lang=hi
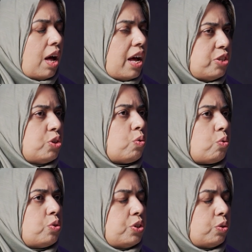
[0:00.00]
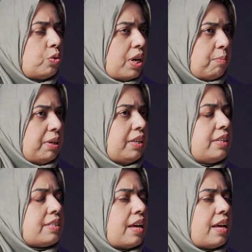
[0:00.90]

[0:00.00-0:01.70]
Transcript: हाजियों को जिनको डायबिटीज़